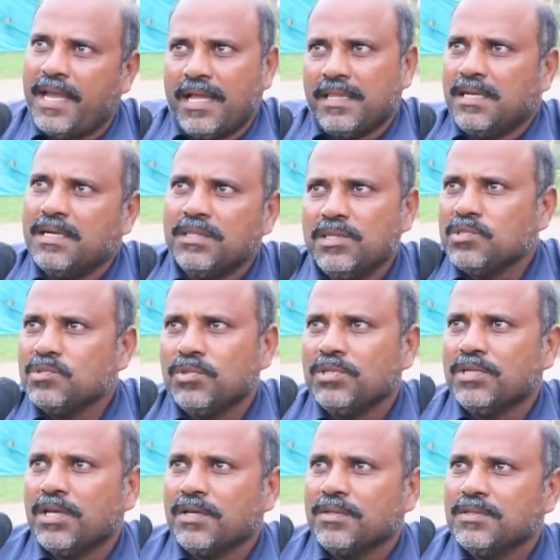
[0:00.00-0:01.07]
ఏతనాడు
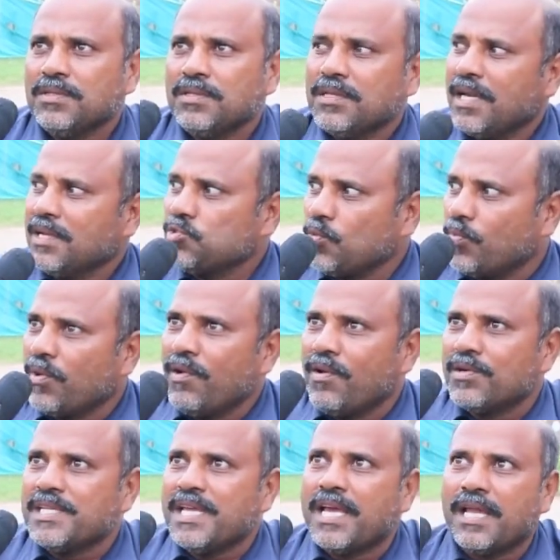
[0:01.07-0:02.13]
తీసుకుంటున్నారు కానీ శుభ్రం
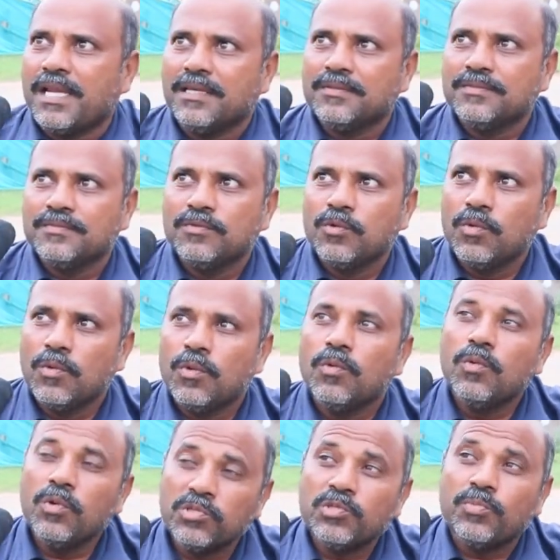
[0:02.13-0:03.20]
ఎవడు చేయాలి
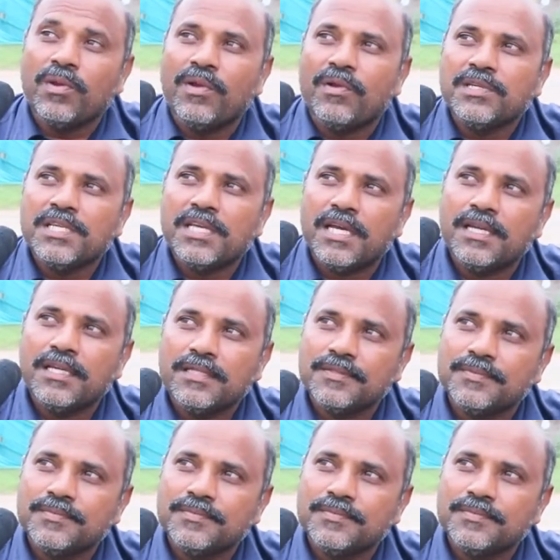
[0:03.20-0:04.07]
ఊరు శుభ్రం ఎవడు చేయాలి